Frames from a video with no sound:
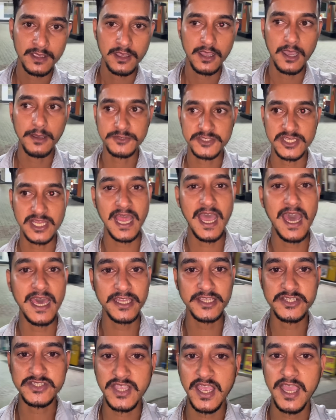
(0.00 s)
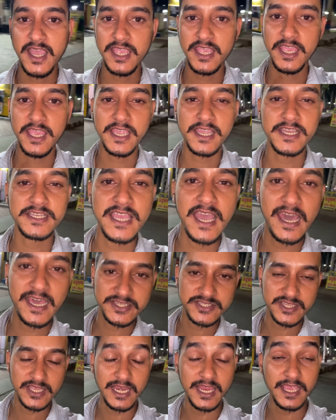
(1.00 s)
और चलान इसका एक हज़ार
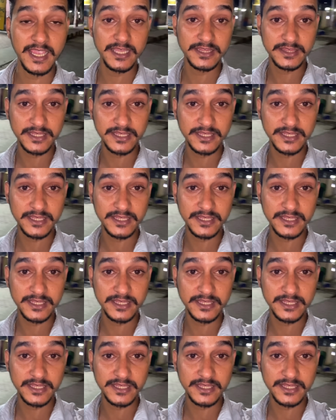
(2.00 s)
से लेके